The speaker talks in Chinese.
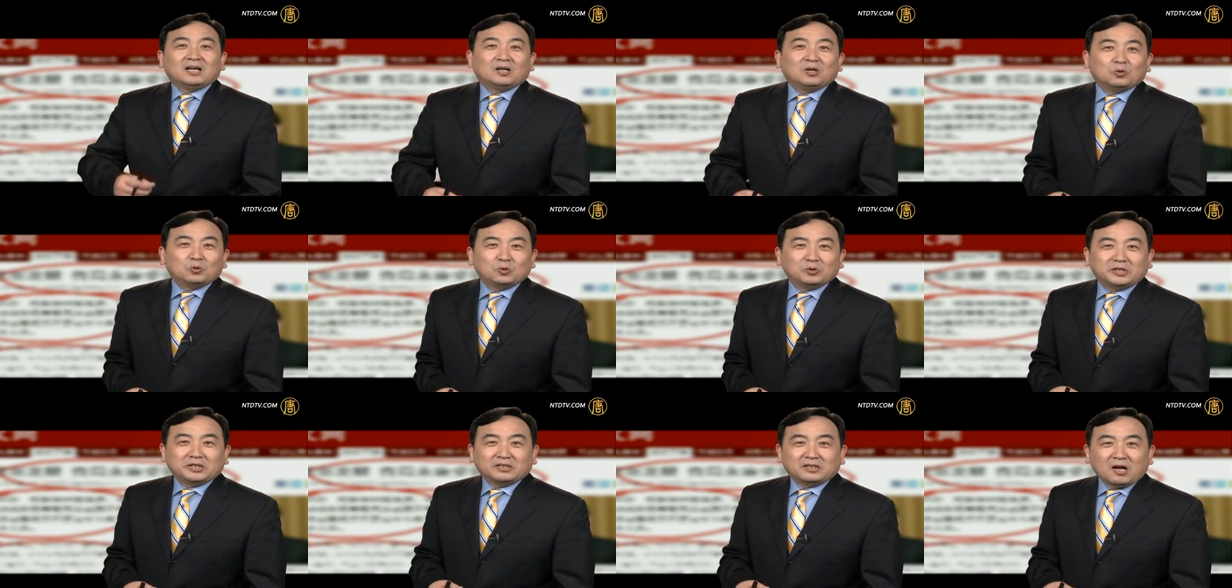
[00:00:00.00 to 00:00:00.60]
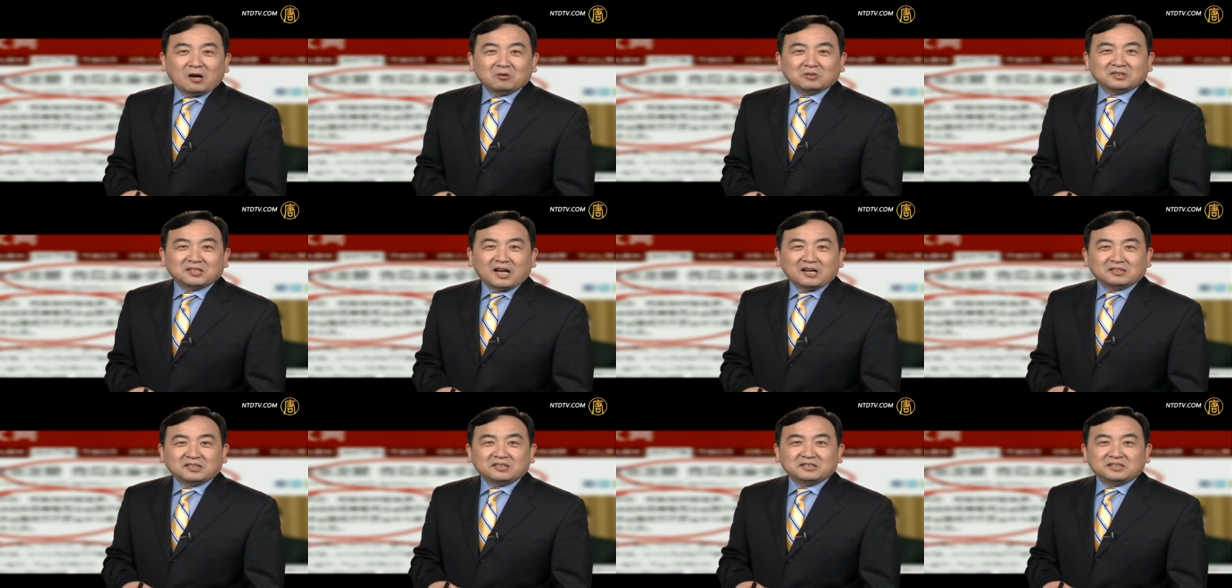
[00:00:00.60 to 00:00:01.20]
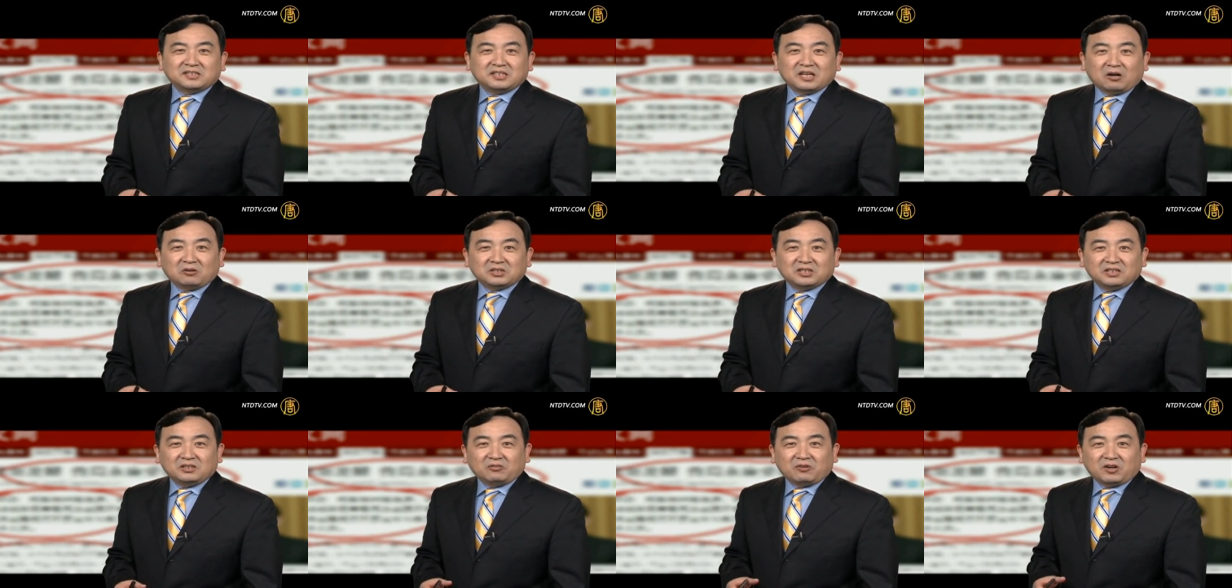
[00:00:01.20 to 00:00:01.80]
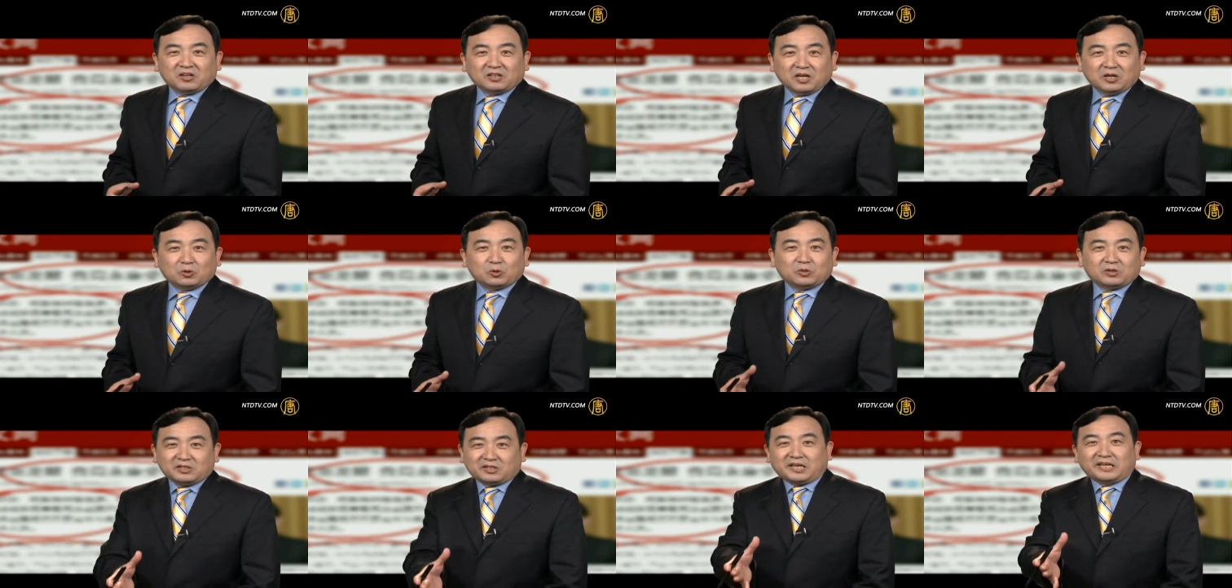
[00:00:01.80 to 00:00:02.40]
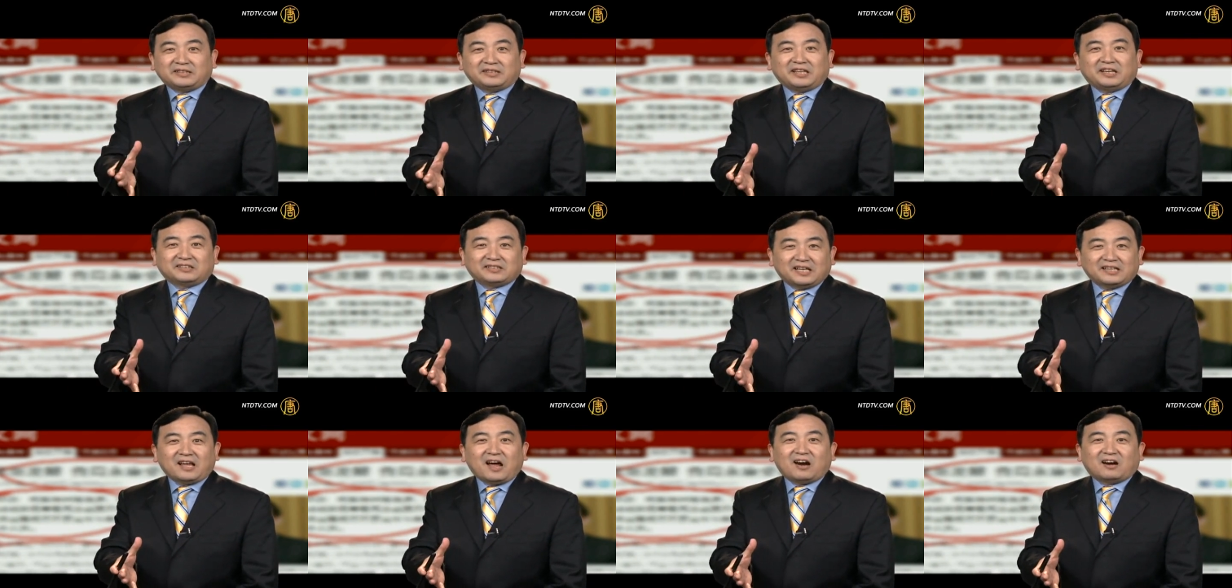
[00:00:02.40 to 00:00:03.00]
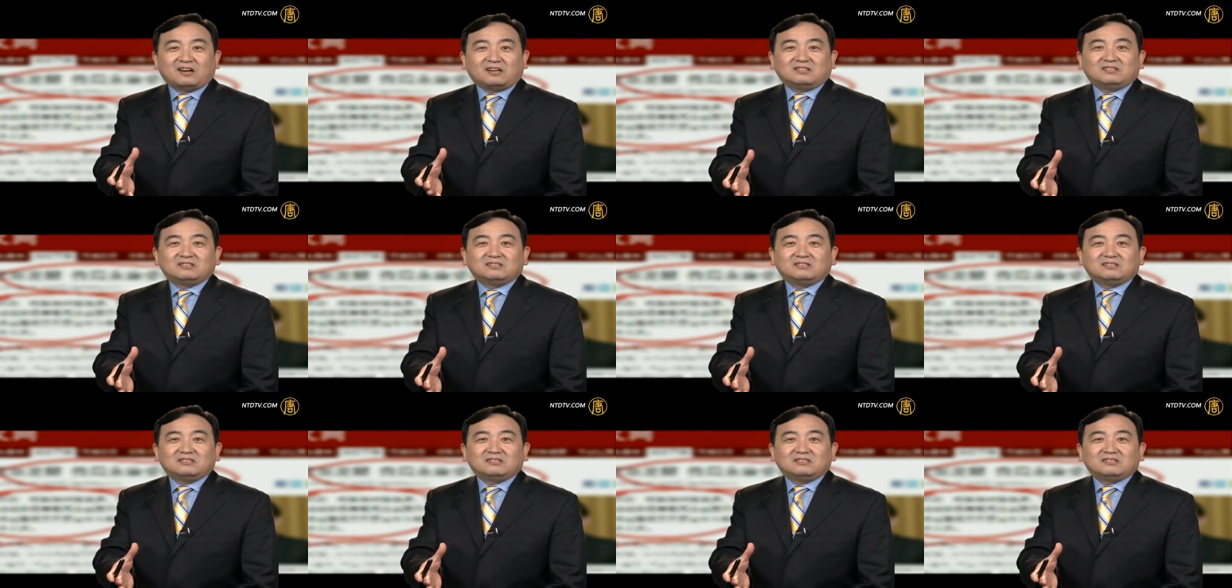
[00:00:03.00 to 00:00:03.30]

胡锦涛当成小媳妇儿给给顶在那儿，